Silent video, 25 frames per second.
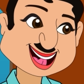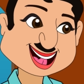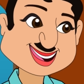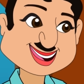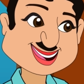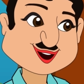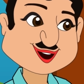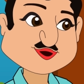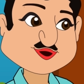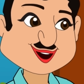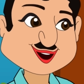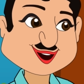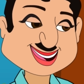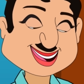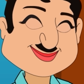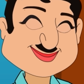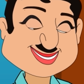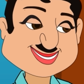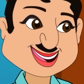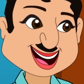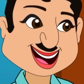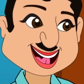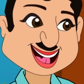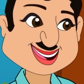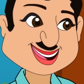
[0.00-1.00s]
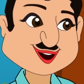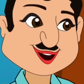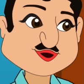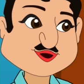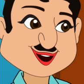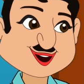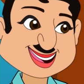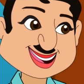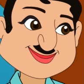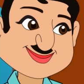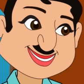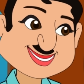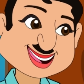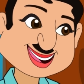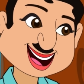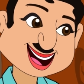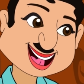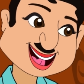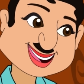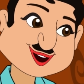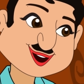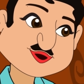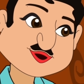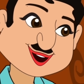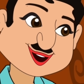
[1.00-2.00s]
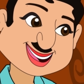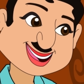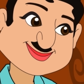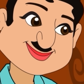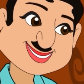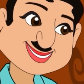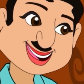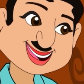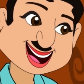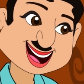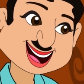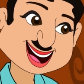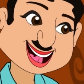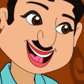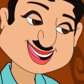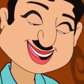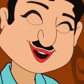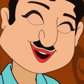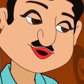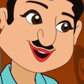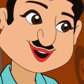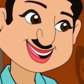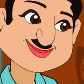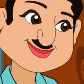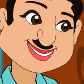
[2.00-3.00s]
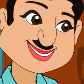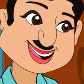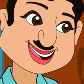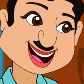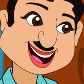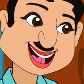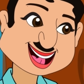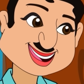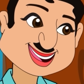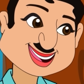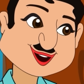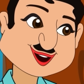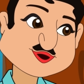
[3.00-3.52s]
అది చాలా రహస్యంరా ఎవరికి చెప్పబాకు